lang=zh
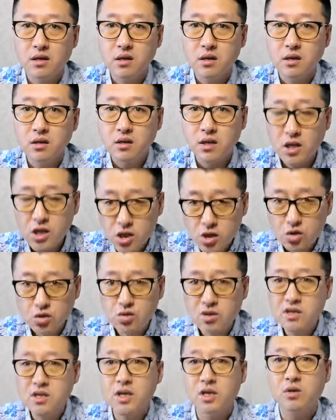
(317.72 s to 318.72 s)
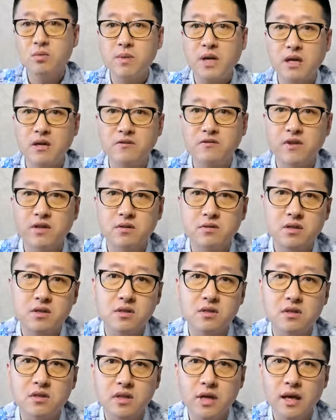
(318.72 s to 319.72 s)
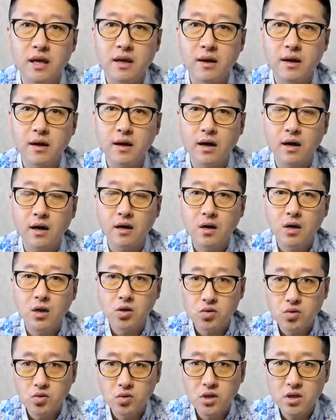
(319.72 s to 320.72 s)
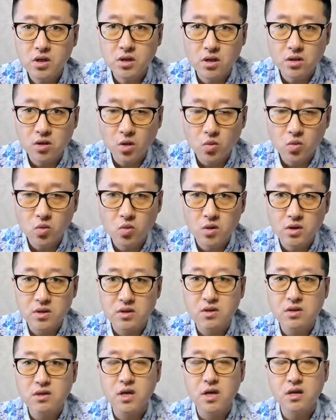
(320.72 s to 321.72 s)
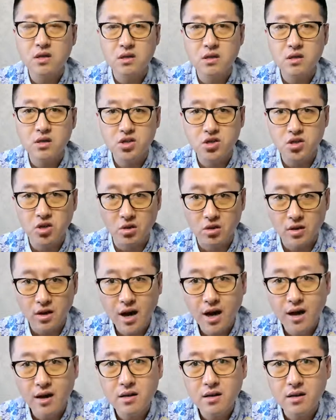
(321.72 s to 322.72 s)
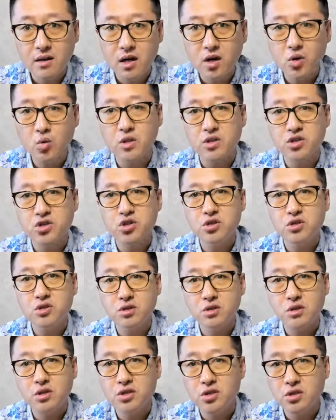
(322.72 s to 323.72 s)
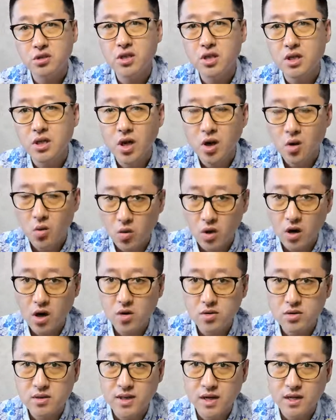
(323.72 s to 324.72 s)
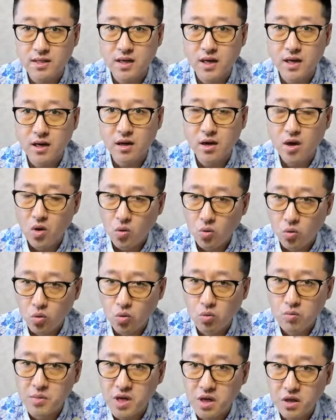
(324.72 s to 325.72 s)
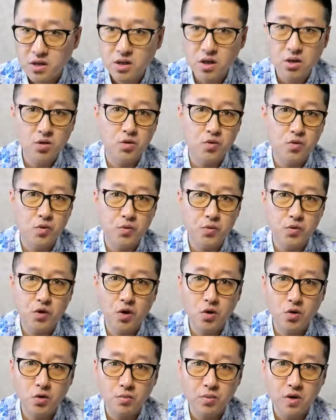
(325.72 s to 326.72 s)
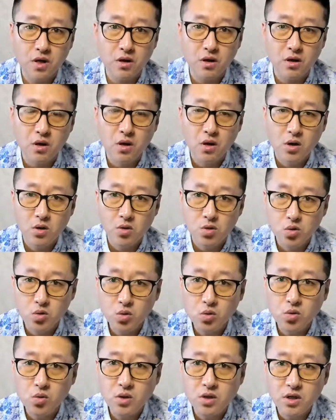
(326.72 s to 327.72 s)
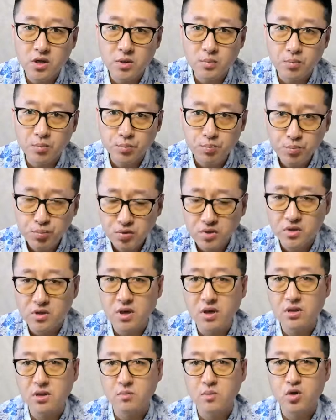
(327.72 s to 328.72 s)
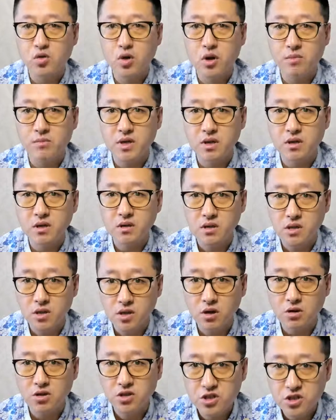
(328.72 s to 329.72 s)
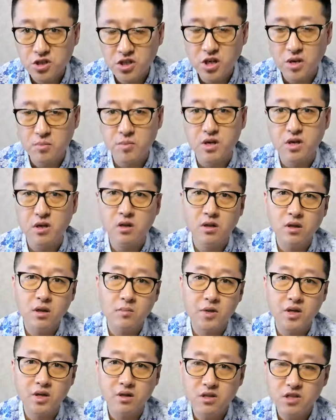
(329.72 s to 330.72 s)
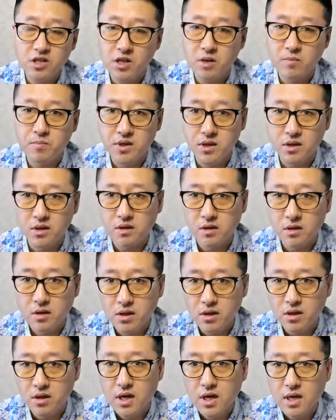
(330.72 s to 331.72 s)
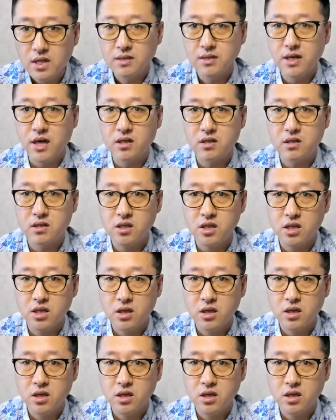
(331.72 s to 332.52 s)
他一瞬间就把这粉就吸起来了啊！所以呢，通过今天这个小的案例和我亲身的经历，我告诉大家，无名要有要有名。如果你不知道怎么创名，你要借别人的名，借别人的力，才是你